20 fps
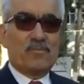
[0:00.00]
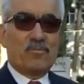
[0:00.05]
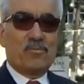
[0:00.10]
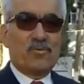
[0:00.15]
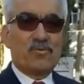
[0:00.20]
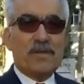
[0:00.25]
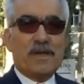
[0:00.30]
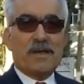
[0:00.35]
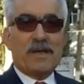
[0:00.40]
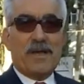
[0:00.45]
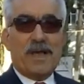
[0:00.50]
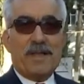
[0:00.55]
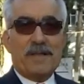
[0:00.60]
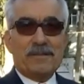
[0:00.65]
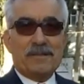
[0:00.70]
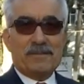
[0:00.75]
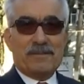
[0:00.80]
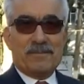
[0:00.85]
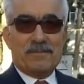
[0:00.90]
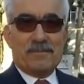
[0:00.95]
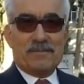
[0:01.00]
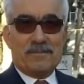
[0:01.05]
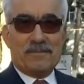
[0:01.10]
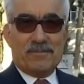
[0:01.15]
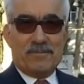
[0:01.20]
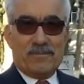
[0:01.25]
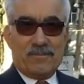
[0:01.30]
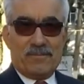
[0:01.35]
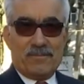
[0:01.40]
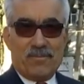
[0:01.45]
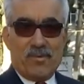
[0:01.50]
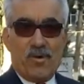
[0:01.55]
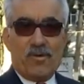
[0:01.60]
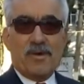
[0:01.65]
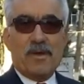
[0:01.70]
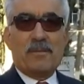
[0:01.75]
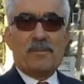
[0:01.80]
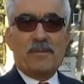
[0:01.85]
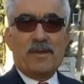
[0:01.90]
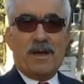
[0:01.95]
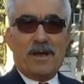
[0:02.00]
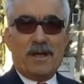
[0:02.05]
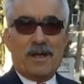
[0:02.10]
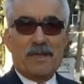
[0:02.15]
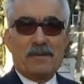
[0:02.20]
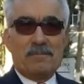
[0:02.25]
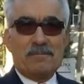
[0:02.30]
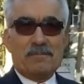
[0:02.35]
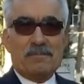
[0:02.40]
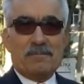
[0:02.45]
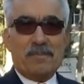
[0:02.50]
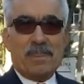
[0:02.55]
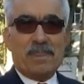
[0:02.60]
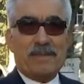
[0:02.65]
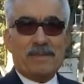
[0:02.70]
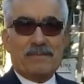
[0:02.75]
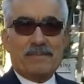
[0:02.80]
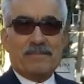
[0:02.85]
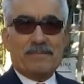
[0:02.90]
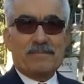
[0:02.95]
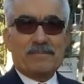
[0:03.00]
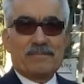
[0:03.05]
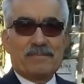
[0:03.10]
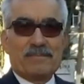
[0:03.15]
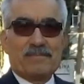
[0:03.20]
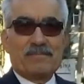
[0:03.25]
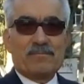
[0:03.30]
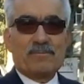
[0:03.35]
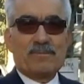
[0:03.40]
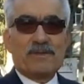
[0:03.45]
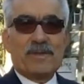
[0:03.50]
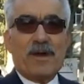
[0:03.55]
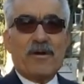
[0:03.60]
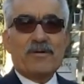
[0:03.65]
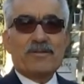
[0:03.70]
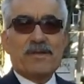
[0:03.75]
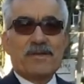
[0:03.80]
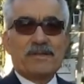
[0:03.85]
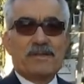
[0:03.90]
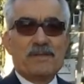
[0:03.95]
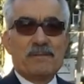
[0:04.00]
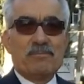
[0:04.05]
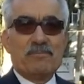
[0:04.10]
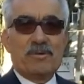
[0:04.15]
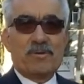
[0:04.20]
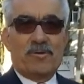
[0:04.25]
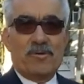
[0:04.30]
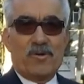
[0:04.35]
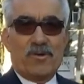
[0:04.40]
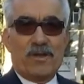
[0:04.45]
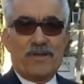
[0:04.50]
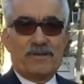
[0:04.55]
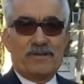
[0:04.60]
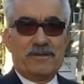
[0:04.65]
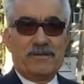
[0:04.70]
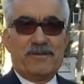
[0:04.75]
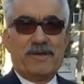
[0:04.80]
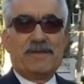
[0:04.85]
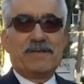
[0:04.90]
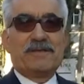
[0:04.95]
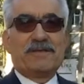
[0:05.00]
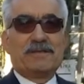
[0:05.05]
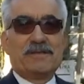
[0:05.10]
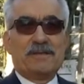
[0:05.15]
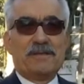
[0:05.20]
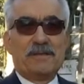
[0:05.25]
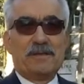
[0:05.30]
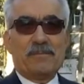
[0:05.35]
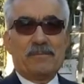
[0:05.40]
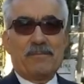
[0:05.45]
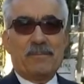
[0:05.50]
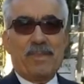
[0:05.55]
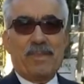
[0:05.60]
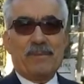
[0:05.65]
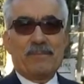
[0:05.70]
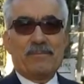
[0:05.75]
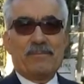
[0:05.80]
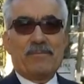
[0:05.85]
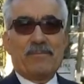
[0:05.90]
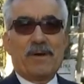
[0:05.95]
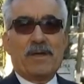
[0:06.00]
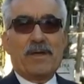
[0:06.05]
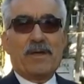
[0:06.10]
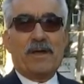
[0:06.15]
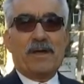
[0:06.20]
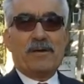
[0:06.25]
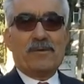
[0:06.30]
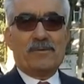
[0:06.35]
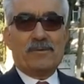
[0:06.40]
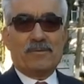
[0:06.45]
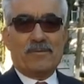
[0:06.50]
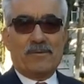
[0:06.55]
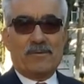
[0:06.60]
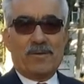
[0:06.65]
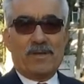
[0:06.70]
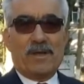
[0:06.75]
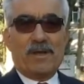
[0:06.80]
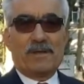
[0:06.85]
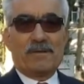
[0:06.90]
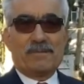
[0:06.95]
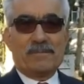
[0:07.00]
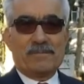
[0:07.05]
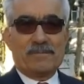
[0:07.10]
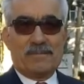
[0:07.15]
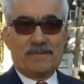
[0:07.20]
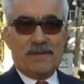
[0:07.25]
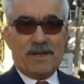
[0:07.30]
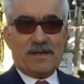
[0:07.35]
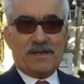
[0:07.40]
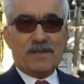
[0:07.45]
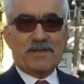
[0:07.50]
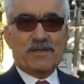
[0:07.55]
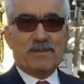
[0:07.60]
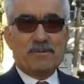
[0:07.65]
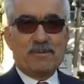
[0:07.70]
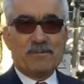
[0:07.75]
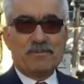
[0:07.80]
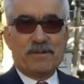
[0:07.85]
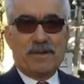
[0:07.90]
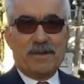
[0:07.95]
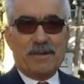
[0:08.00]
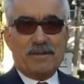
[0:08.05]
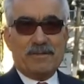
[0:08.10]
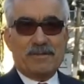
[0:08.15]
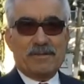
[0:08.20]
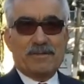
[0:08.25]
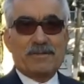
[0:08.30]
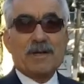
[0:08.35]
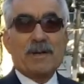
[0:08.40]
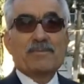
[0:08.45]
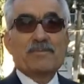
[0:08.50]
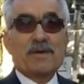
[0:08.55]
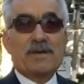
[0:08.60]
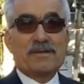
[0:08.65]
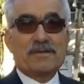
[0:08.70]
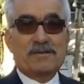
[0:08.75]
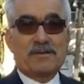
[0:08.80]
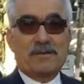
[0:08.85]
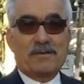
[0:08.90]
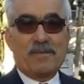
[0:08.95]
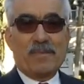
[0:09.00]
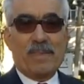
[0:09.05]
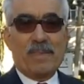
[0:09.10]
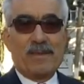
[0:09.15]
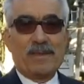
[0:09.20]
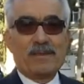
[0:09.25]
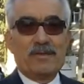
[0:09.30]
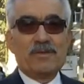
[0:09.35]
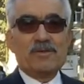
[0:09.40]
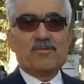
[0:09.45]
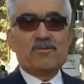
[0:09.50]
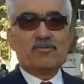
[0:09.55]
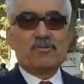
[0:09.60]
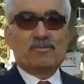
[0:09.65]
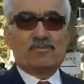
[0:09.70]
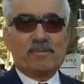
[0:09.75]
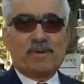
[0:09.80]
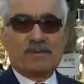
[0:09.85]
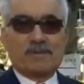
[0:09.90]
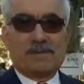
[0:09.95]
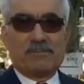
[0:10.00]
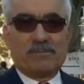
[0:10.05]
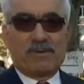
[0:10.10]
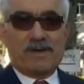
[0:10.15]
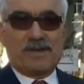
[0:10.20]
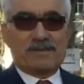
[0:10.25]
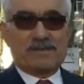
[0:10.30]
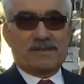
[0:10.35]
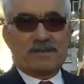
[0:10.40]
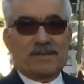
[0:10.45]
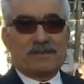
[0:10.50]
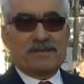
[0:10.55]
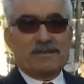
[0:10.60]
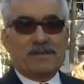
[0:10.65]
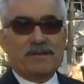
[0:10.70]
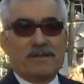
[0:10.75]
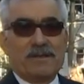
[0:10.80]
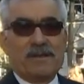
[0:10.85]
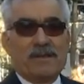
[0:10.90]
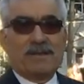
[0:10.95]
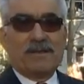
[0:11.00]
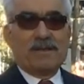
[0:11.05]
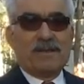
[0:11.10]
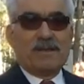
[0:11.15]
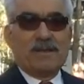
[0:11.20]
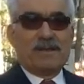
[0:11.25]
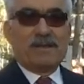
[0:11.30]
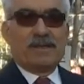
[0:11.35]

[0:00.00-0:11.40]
buradaki en önemli anım davet ettiğim bir öğrenci velisinin bana olan yaklaşımı ve hitap tarzı hiç unutmadığım bir hatıradır. Evet.